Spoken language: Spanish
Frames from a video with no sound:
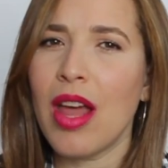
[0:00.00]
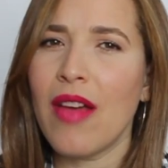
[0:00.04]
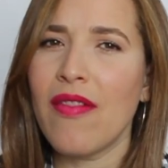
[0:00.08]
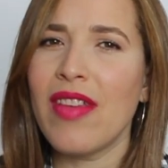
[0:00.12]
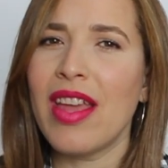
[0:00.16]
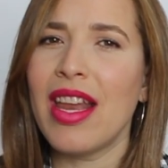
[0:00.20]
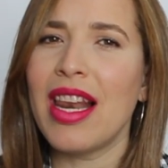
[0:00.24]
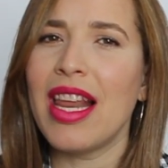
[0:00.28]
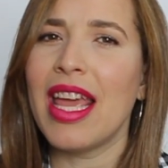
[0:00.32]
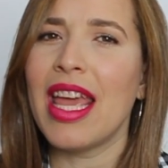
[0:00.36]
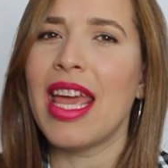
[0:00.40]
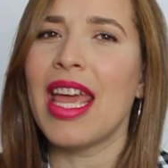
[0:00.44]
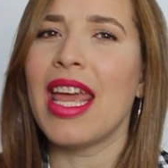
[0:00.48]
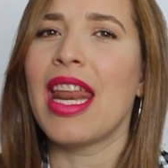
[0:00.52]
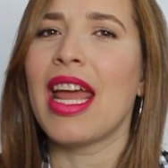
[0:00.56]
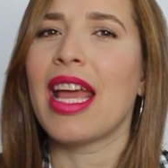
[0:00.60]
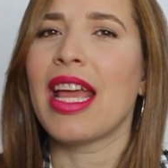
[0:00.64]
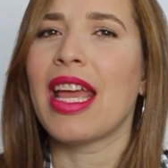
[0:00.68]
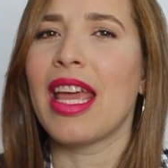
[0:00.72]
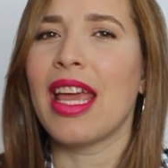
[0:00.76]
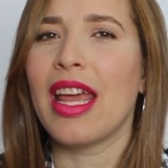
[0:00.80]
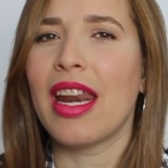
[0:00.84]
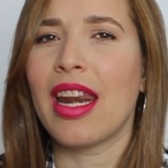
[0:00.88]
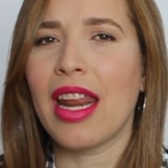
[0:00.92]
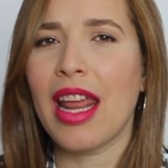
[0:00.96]
labiales era
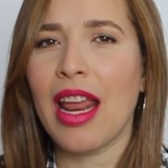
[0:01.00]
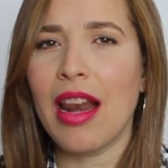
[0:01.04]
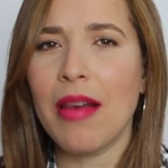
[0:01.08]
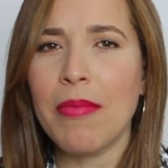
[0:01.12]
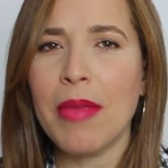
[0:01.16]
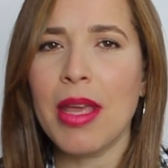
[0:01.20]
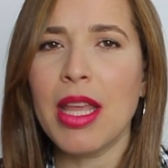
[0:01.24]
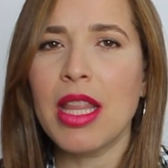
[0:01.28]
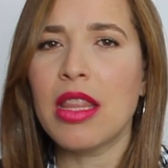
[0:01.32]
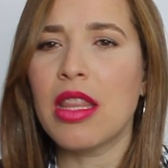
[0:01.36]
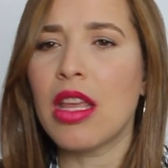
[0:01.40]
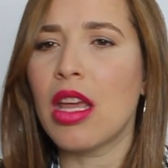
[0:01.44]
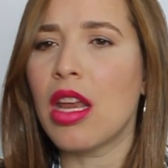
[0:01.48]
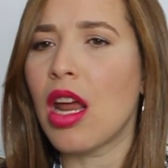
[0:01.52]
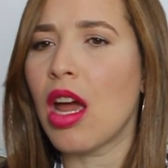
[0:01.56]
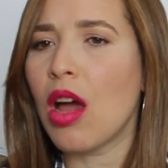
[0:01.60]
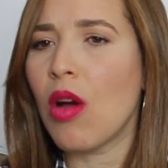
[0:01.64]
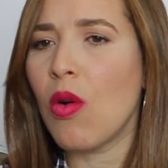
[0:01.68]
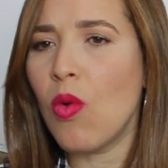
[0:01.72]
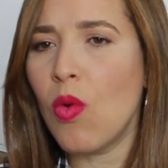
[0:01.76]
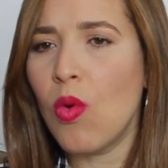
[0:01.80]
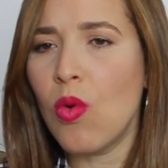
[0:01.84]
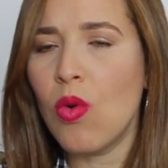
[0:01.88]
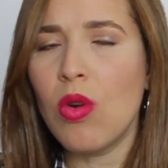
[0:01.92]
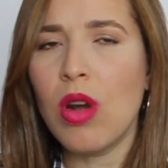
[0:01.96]
que realmente
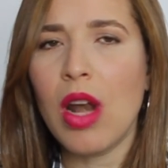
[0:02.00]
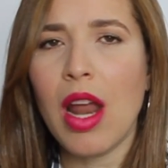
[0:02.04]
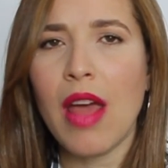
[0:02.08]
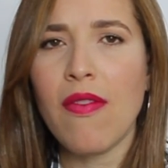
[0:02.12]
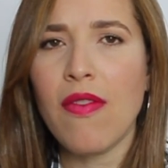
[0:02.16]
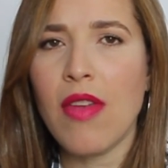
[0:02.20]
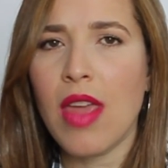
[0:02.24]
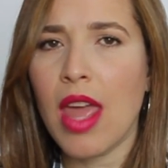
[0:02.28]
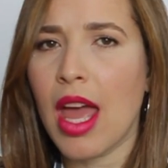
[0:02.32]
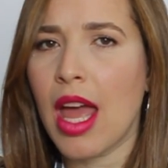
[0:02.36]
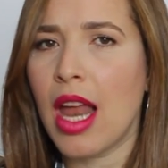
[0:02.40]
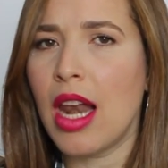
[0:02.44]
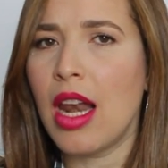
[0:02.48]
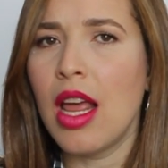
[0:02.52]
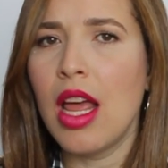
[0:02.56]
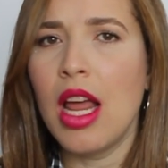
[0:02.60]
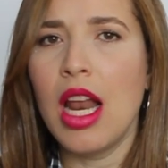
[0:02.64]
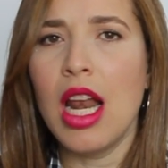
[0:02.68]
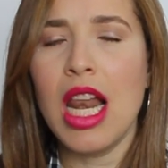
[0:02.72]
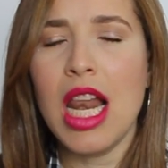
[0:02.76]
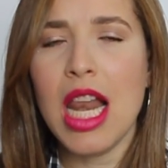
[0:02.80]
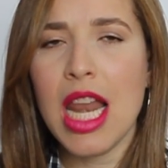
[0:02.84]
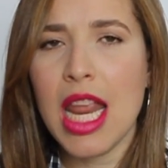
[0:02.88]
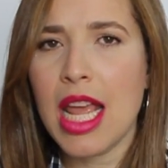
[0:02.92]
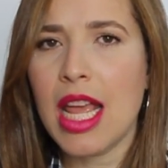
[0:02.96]
era un labial
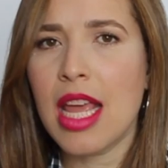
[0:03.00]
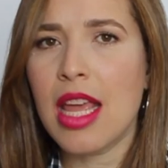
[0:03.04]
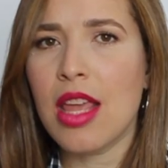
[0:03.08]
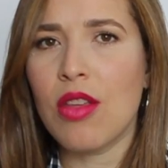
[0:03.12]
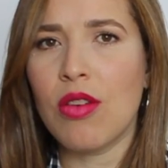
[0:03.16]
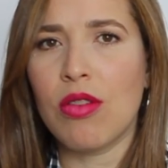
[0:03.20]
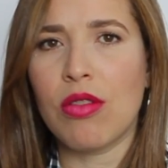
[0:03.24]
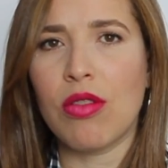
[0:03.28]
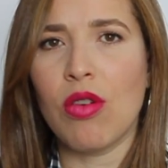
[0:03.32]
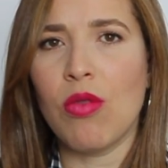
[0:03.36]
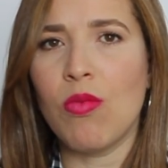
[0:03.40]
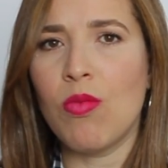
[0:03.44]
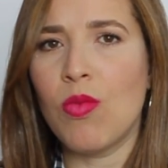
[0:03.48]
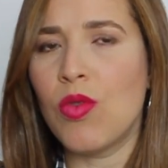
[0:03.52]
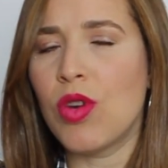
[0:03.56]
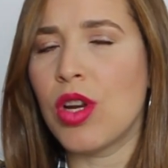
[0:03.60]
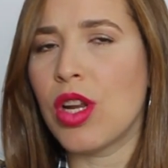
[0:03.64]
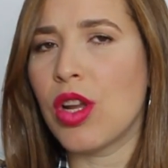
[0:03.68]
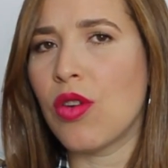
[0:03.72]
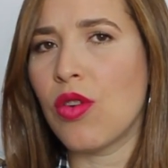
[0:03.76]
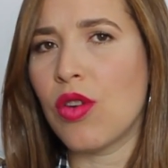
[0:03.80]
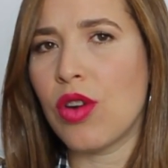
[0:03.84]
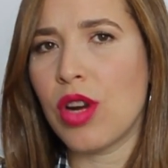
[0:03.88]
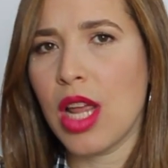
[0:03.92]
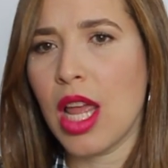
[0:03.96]
líquido común
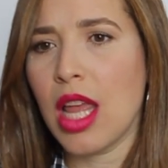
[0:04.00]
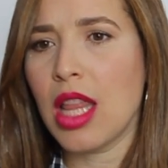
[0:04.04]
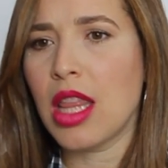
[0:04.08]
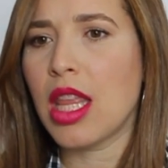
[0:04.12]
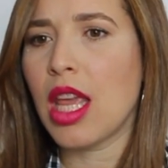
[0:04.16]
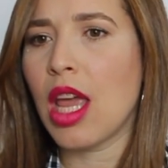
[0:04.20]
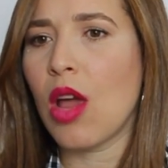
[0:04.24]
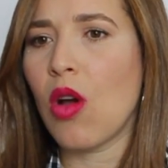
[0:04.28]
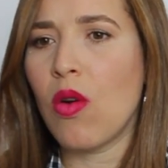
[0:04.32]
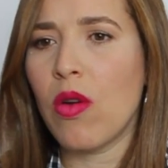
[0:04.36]
y corriente.